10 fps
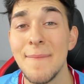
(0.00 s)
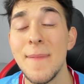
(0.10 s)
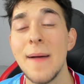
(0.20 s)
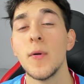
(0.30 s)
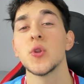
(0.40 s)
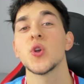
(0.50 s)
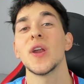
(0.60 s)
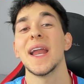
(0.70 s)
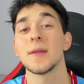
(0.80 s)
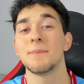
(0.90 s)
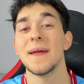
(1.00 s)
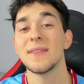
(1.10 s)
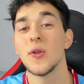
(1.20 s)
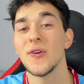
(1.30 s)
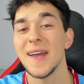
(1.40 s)
vamos con el
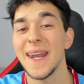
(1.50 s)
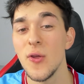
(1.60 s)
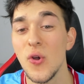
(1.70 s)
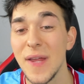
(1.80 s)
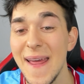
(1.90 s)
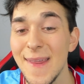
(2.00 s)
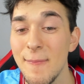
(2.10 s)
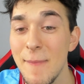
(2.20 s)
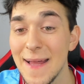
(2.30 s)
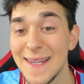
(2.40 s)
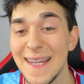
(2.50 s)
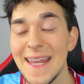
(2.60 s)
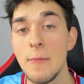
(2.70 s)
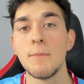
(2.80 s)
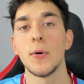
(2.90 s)
aspecto que creo yo que es más
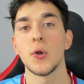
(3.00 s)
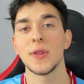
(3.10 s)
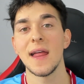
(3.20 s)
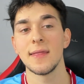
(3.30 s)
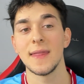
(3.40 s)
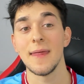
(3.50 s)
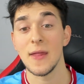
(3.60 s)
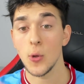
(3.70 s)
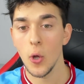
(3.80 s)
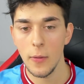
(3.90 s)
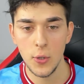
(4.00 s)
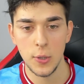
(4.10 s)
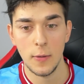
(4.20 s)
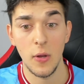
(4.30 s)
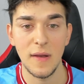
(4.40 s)
importante de
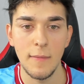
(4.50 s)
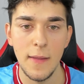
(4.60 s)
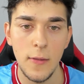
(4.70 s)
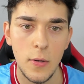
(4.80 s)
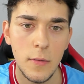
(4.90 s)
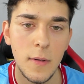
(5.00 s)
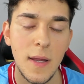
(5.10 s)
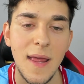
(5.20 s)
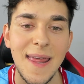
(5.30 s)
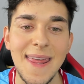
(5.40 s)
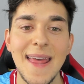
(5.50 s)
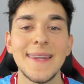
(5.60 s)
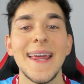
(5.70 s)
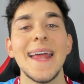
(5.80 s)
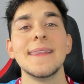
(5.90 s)
todos los del vídeo. Y
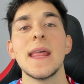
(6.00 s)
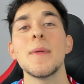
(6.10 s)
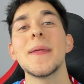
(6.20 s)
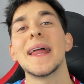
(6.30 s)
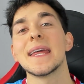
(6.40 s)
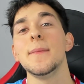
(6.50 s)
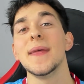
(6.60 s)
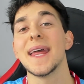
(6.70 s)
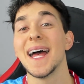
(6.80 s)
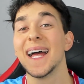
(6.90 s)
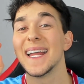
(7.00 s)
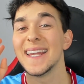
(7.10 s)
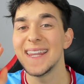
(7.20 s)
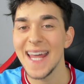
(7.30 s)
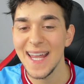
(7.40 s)
es el tema de la química.
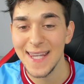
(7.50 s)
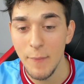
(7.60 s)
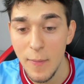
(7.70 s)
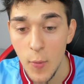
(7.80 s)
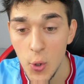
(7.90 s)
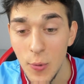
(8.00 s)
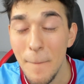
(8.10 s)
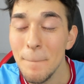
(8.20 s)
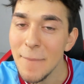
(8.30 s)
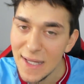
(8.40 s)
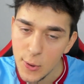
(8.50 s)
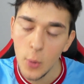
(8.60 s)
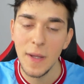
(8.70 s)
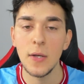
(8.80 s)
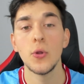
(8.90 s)
Ya sabemos más
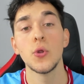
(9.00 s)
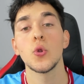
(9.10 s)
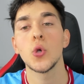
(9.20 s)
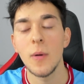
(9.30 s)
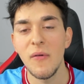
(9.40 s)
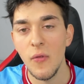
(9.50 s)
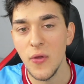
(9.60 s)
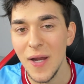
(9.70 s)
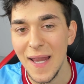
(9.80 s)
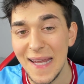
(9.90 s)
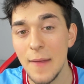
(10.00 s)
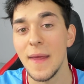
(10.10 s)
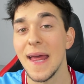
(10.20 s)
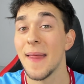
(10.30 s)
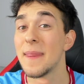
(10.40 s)
o menos cómo funciona la
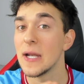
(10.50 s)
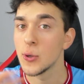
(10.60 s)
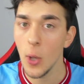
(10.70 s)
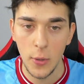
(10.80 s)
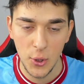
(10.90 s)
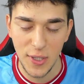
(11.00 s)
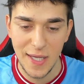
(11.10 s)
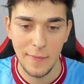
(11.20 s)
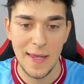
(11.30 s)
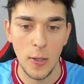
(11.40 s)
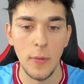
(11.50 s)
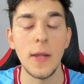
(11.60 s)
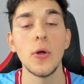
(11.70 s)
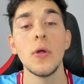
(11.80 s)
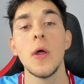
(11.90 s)
química. Del todo no se sabe, ya lo
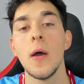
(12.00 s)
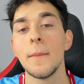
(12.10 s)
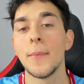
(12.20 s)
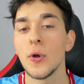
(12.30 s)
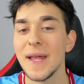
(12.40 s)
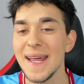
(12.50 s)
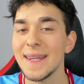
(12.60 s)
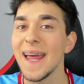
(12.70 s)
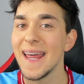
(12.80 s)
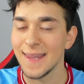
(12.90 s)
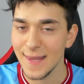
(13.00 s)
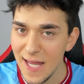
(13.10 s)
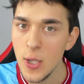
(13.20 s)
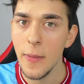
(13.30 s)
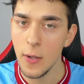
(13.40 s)
digo, porque es
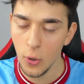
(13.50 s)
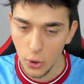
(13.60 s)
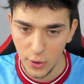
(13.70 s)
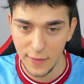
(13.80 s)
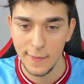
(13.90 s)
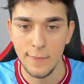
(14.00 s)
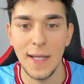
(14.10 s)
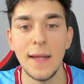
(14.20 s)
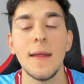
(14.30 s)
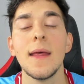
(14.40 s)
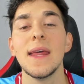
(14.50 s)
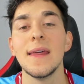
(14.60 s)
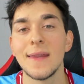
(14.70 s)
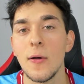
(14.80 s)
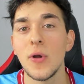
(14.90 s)
extraño de cojones, ¿vale?
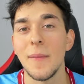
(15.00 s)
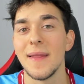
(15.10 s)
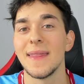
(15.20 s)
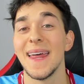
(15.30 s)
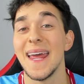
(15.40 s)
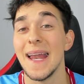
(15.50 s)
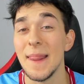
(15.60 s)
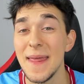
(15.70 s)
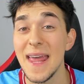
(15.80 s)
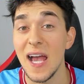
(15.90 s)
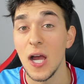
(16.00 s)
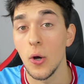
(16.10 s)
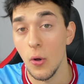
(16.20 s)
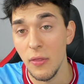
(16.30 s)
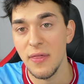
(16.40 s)
Y seguramente el día
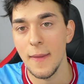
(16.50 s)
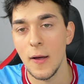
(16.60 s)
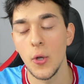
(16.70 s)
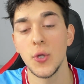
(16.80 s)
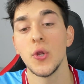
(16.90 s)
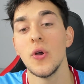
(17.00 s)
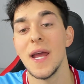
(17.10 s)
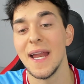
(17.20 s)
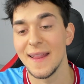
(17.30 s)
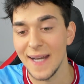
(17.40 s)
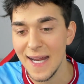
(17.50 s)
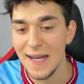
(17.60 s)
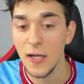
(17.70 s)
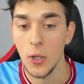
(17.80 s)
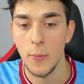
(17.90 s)
11 de agosto en el
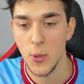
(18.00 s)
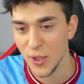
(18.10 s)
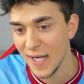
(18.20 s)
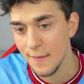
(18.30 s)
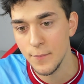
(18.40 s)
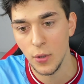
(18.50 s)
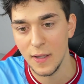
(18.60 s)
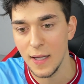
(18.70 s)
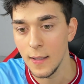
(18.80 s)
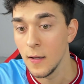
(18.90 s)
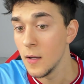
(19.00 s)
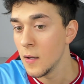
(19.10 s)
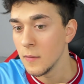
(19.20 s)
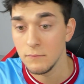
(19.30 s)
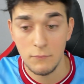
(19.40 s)
tráiler lo mostrarán porque
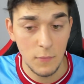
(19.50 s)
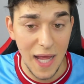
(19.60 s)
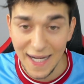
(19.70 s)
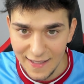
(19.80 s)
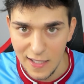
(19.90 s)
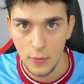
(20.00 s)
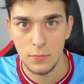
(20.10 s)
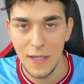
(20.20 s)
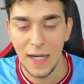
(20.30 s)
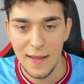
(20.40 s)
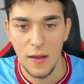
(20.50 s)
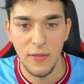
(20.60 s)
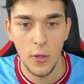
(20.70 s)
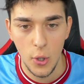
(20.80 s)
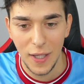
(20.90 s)
es raro, ¿vale? Ya
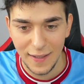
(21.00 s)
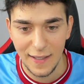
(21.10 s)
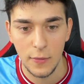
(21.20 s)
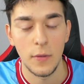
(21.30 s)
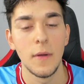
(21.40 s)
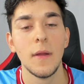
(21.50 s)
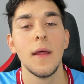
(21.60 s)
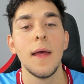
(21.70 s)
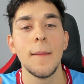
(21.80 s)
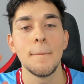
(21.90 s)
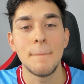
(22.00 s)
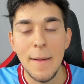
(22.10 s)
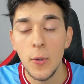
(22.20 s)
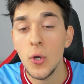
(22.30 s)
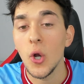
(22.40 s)
os digo yo que es raro.
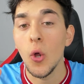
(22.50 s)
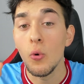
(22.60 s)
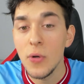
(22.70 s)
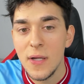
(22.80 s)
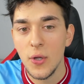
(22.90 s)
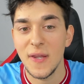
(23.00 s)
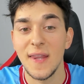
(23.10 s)
Vamos con lo único que se